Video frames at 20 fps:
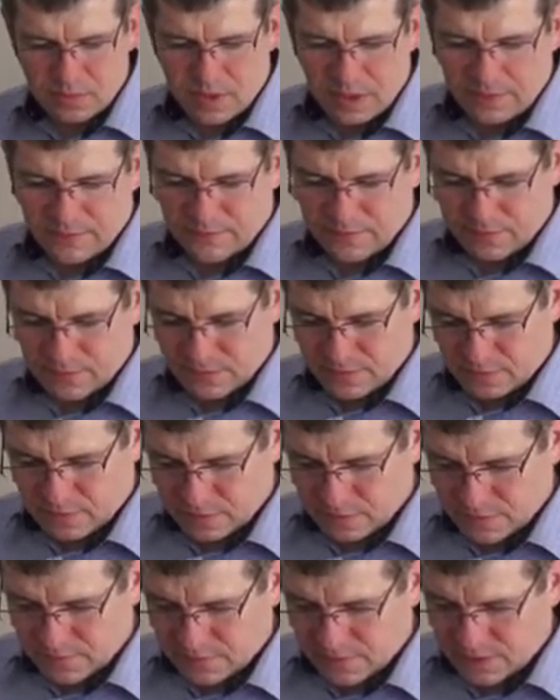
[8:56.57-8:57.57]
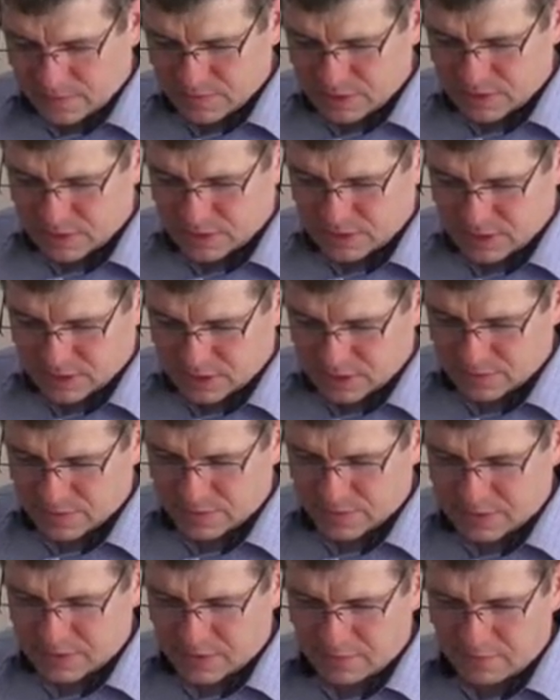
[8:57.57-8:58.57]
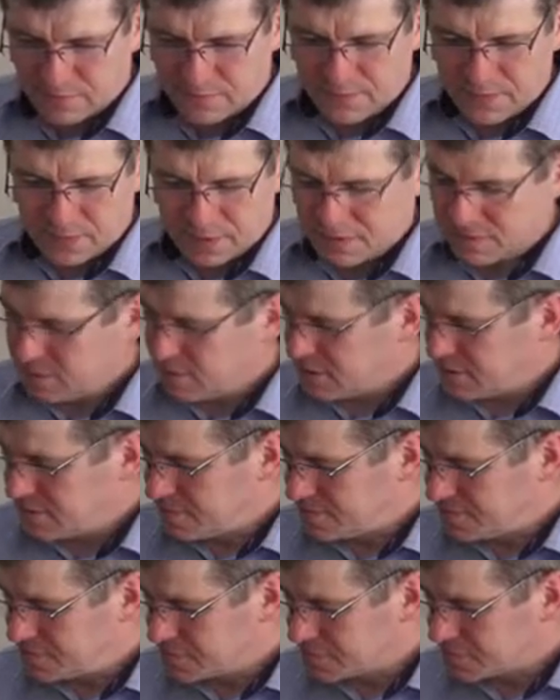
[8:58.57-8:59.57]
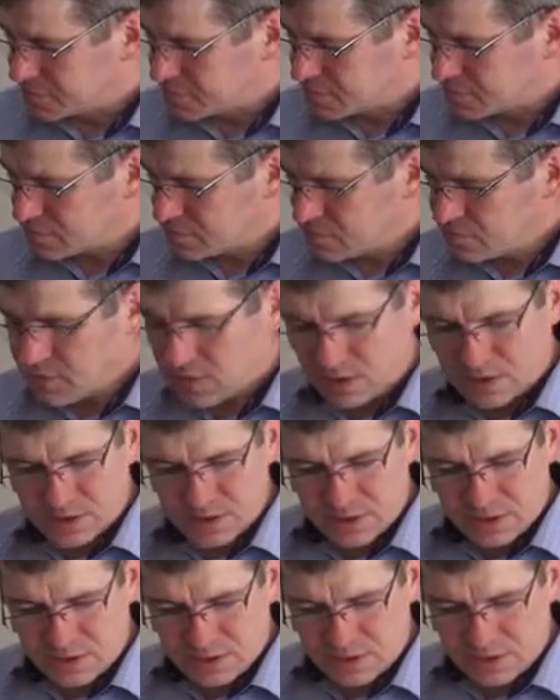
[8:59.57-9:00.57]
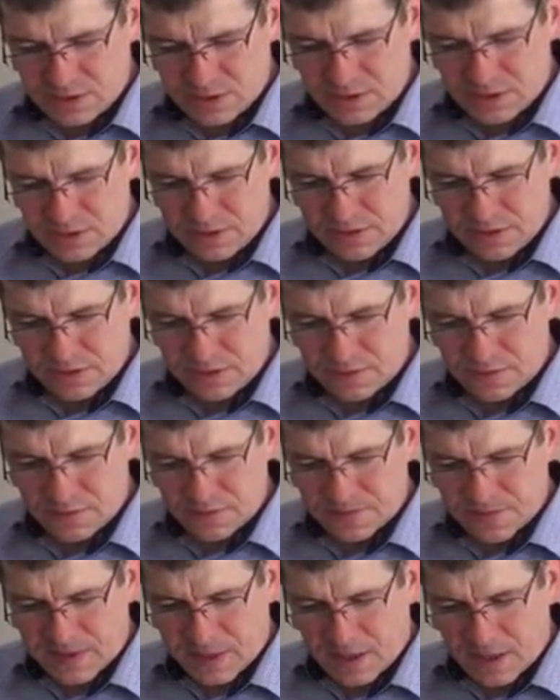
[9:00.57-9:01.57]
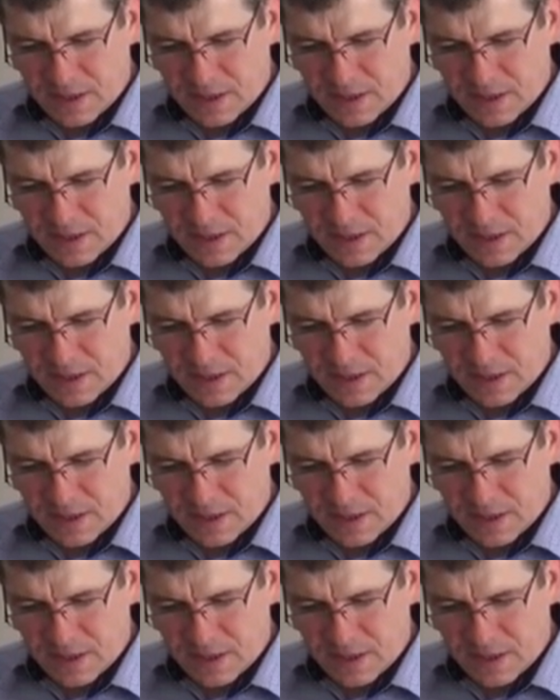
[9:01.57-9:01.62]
ja wynotowałem sześć takich podstawowych części tego listu.